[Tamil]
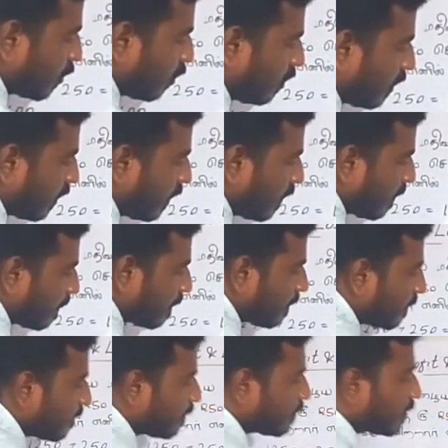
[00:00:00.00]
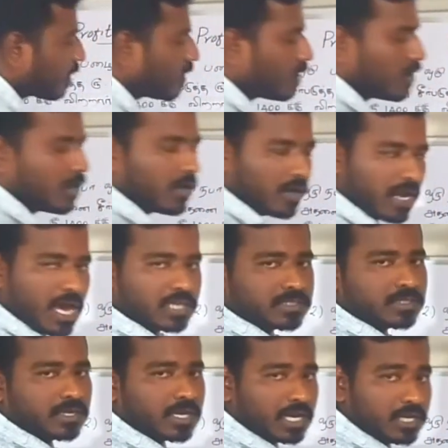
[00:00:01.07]
ஈக்குவல் டு
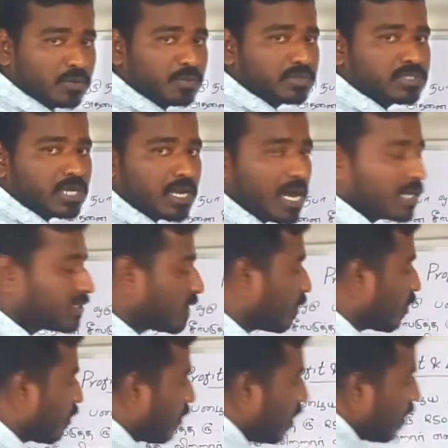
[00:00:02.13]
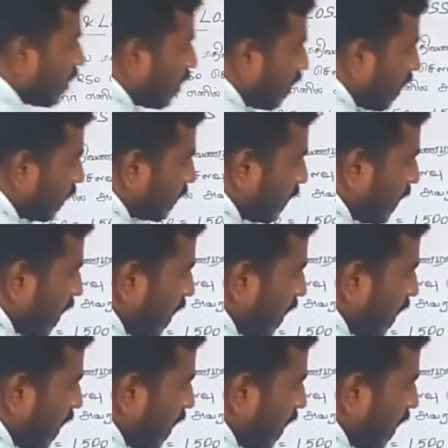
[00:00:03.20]
லாஸ் கண்டுபிடிச்ச லாஸ் எவ்வளவோ அந்த